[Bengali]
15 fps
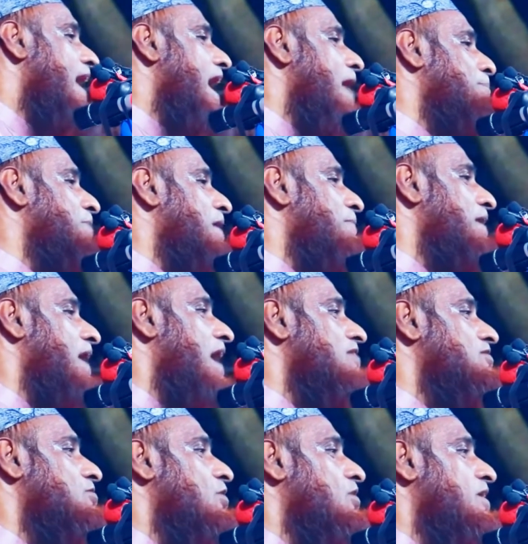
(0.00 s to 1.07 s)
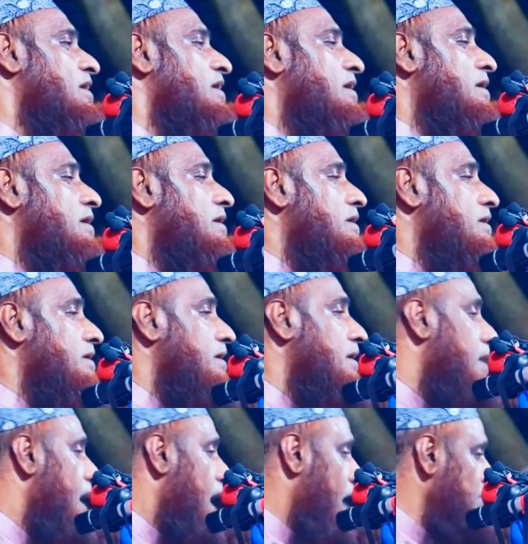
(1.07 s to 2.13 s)
আপনি আমার হাত ধরেন
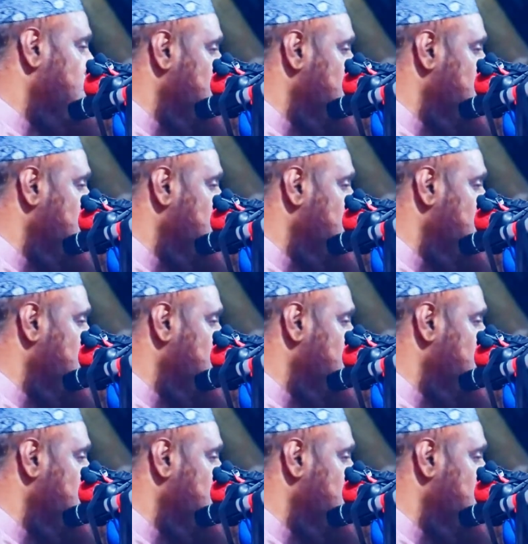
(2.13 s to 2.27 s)
আমি